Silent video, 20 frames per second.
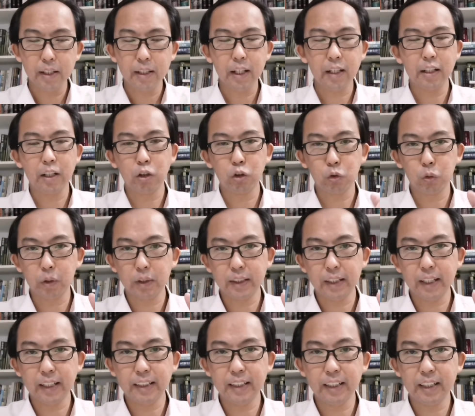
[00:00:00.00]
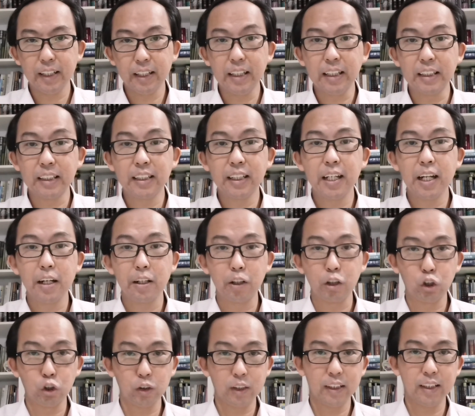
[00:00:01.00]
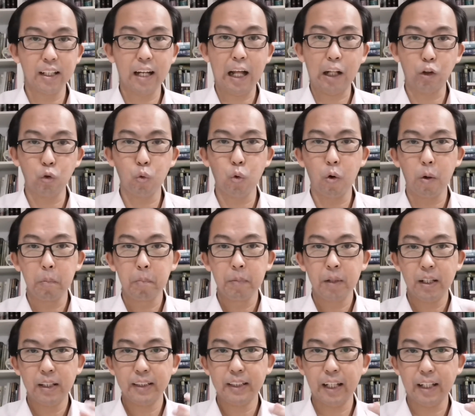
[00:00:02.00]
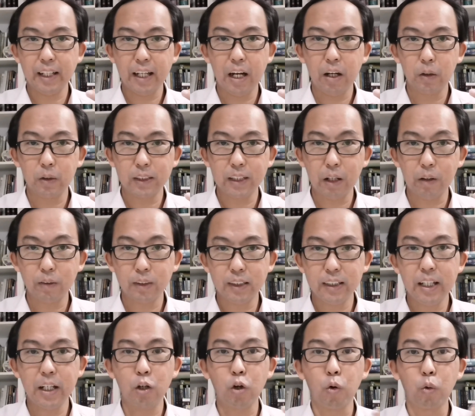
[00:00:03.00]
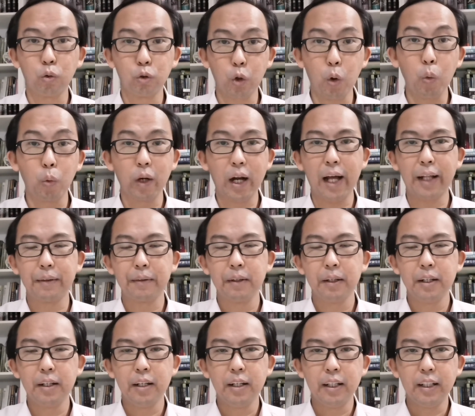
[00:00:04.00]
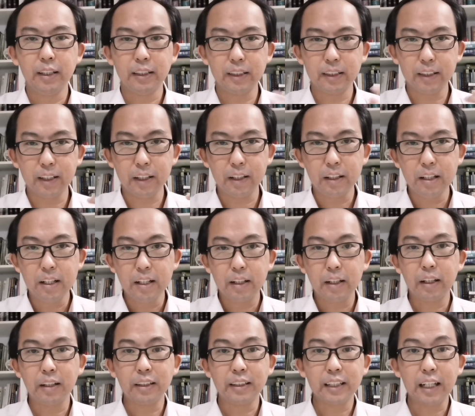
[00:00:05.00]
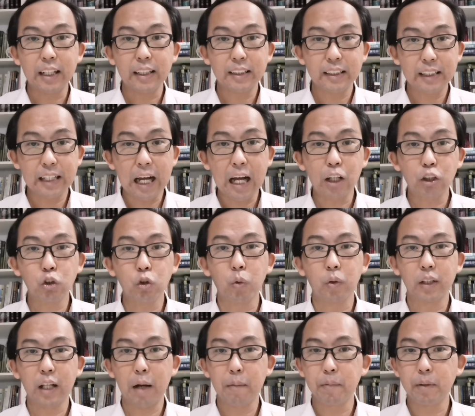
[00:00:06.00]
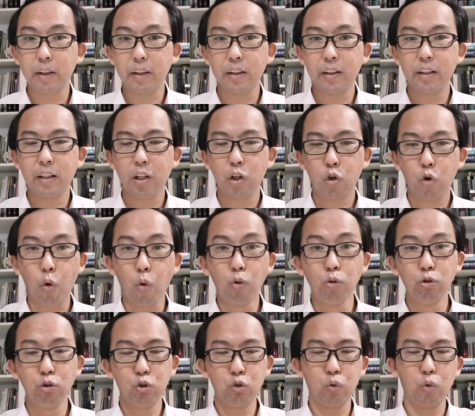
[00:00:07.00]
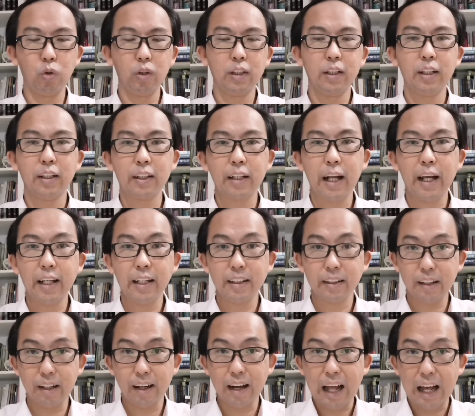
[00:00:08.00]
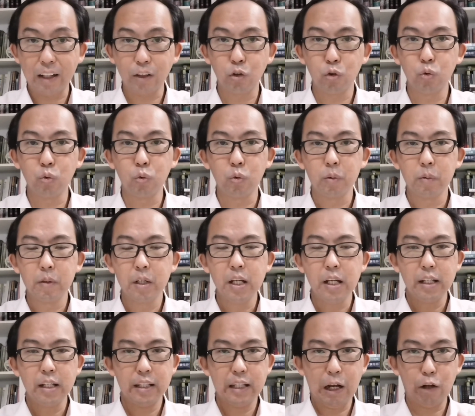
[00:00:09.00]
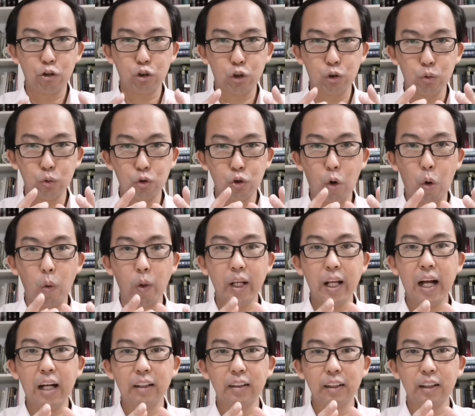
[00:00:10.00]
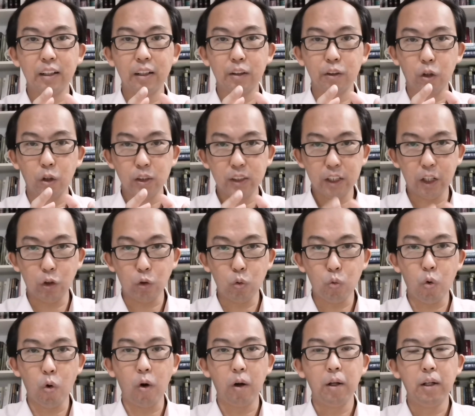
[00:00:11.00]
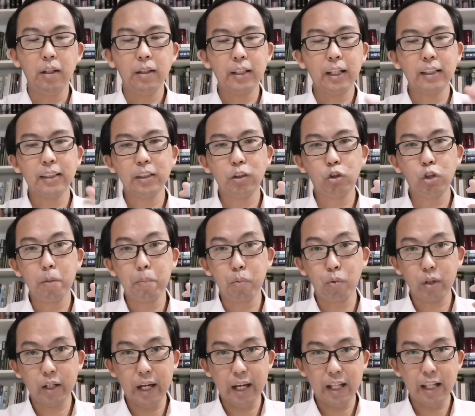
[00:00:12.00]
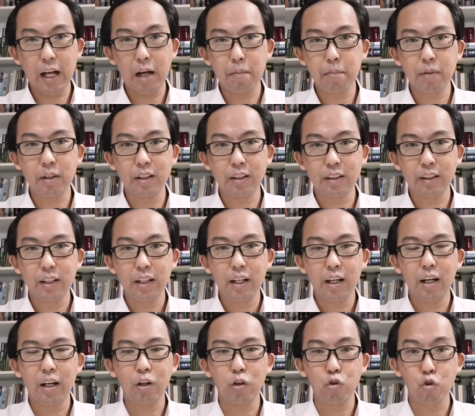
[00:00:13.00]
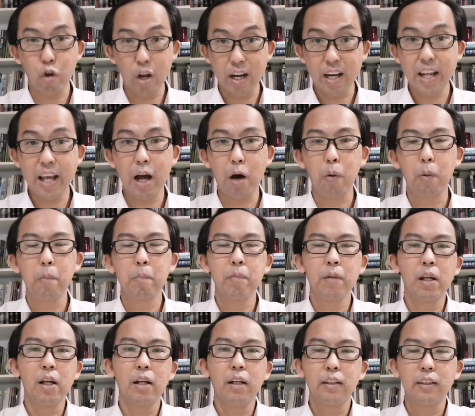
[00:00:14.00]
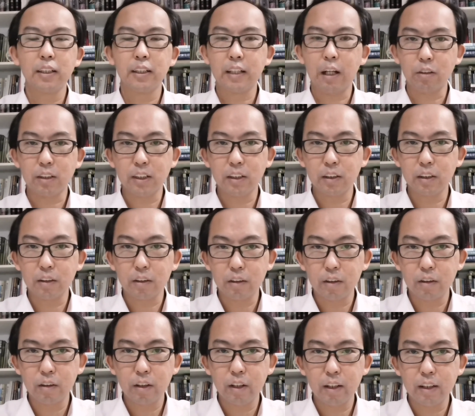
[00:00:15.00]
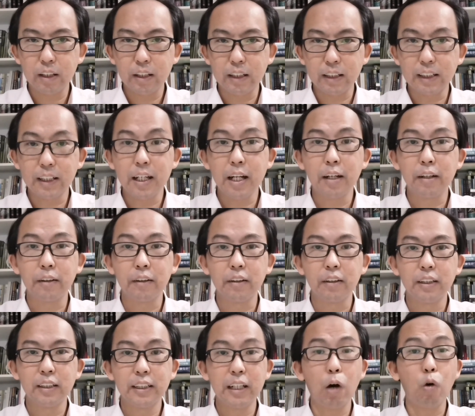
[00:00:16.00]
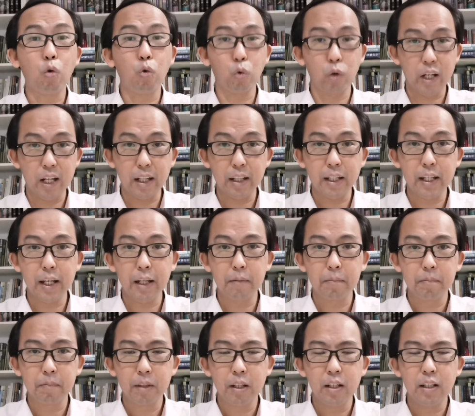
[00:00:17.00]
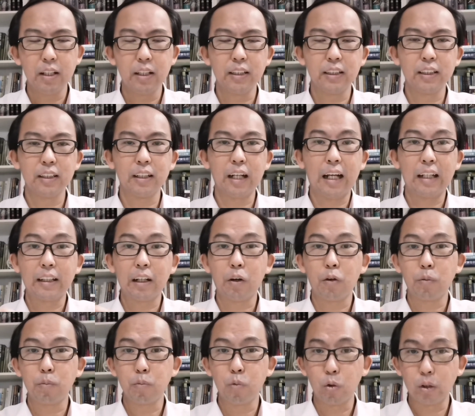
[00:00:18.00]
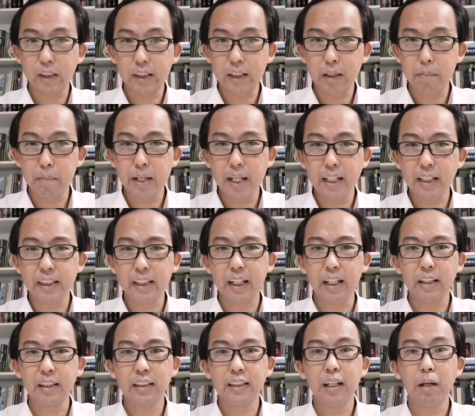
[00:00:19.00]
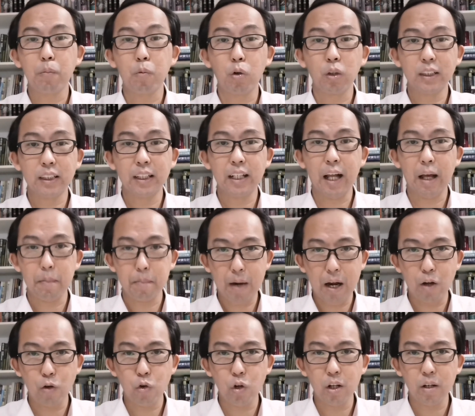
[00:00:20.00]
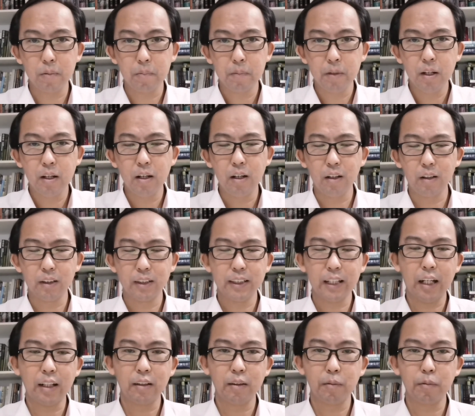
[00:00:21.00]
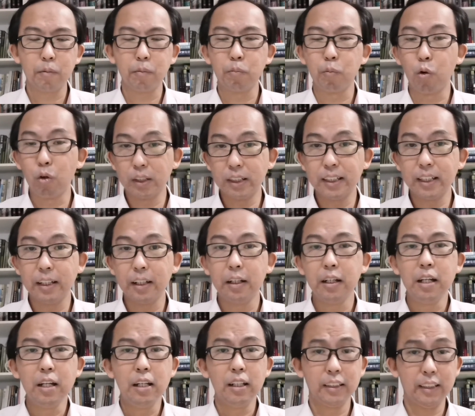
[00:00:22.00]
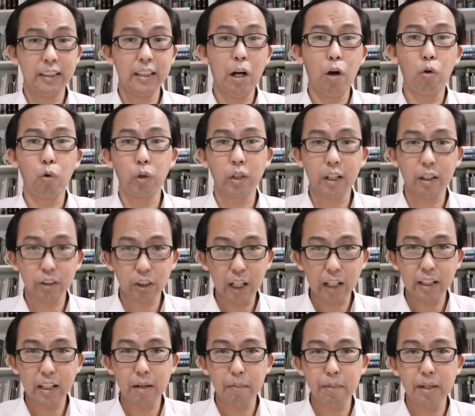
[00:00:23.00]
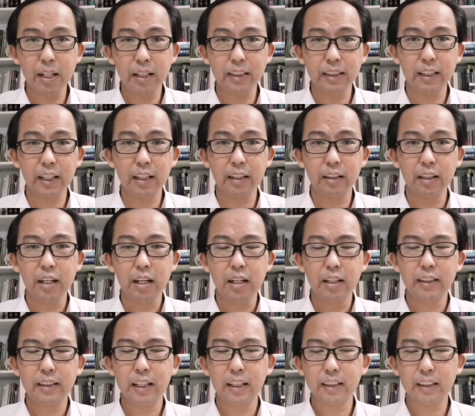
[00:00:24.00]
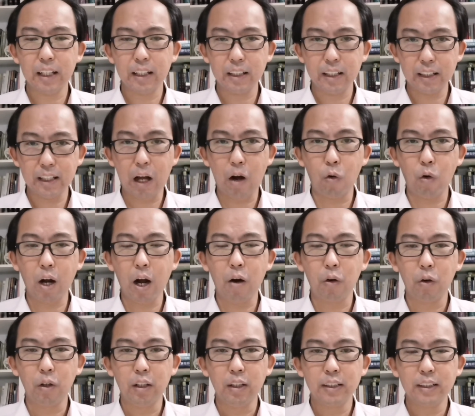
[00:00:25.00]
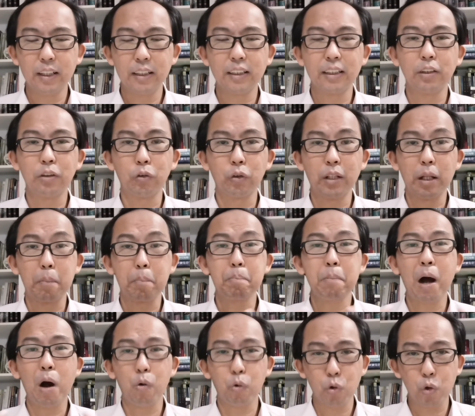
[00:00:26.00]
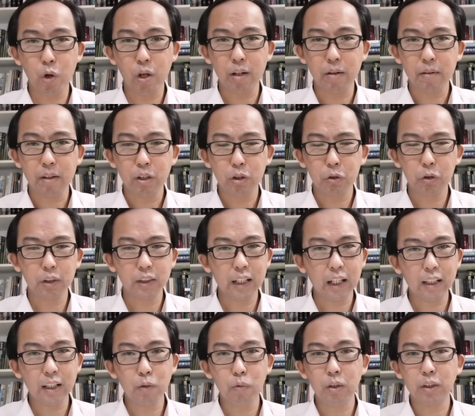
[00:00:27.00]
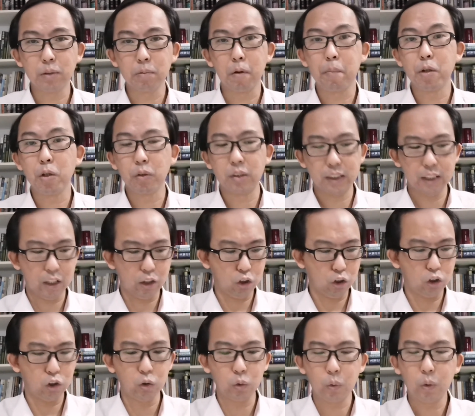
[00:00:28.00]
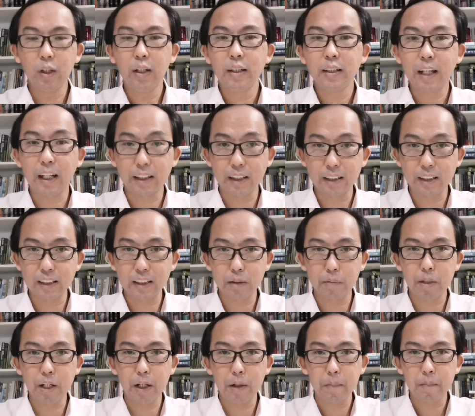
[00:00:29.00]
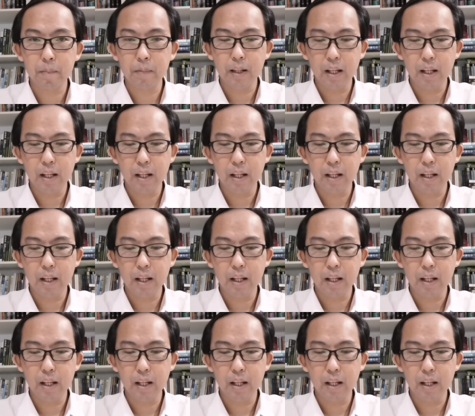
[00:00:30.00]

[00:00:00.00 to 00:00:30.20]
他也说这些的以色列人就是懒惰，想要找借口偷懒，因此呢，更加加重他们工作的那一个的难度，要求同样的成果，但是却不给他们呃原料，这导致。以色列人叫苦连天，因此来到摩西的面前，向摩西来埋怨。而上摩西呢，只好回到上帝的面前，向上帝祷告，甚至有点抱怨，说上帝为什么没有拯救他的子民？